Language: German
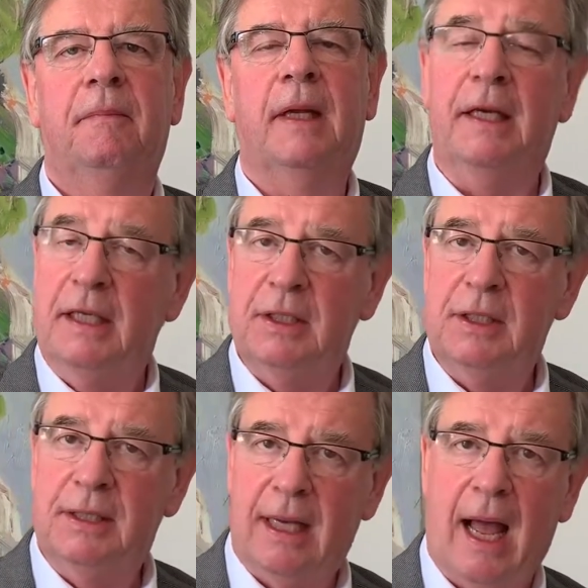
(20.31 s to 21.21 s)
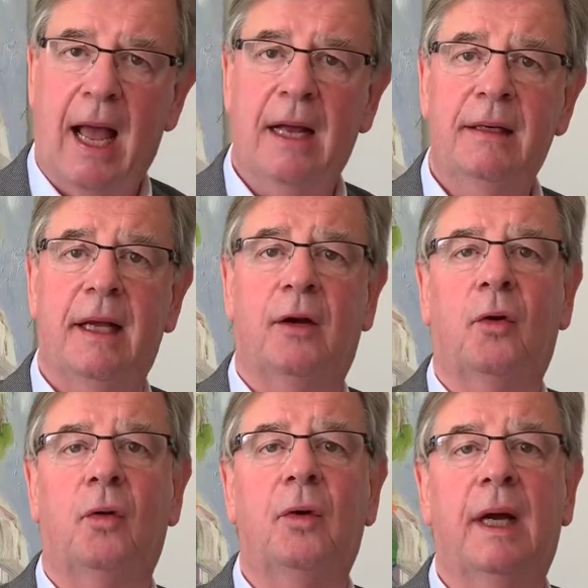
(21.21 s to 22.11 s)
In diesen Tagen der
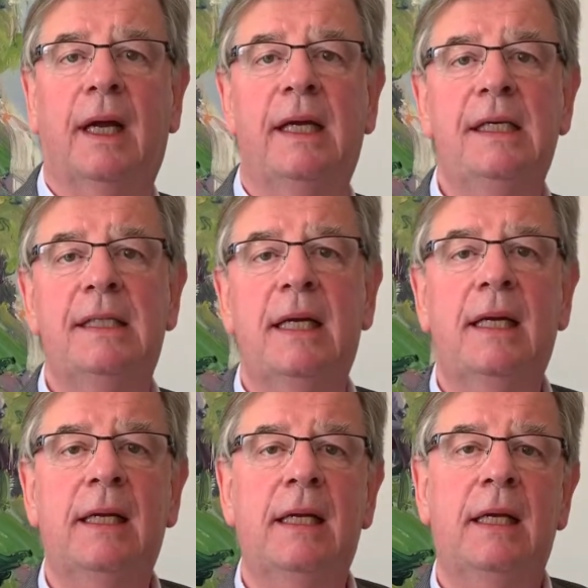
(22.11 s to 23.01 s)
Corona-Krise